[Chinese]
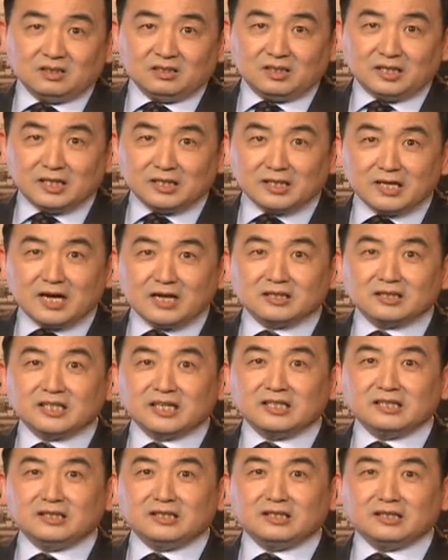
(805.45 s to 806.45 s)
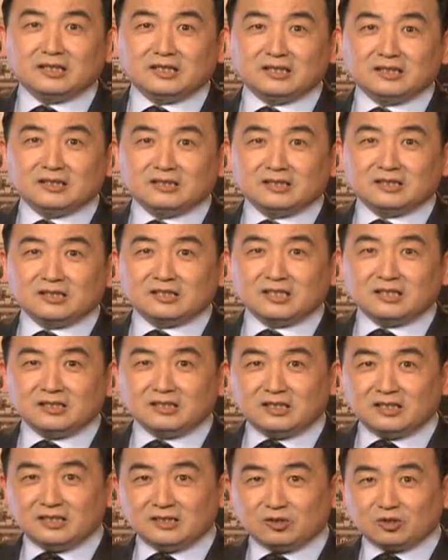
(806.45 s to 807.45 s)
爹娘给你了身
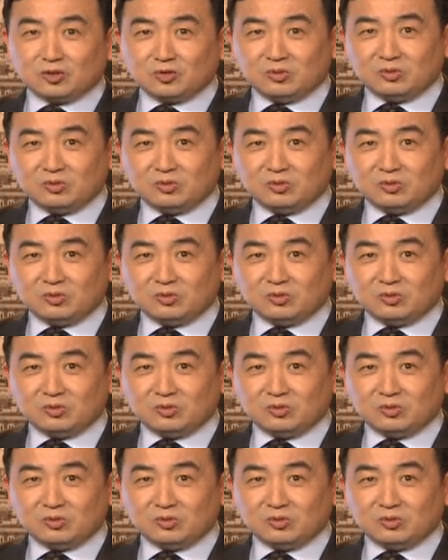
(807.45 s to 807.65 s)
体，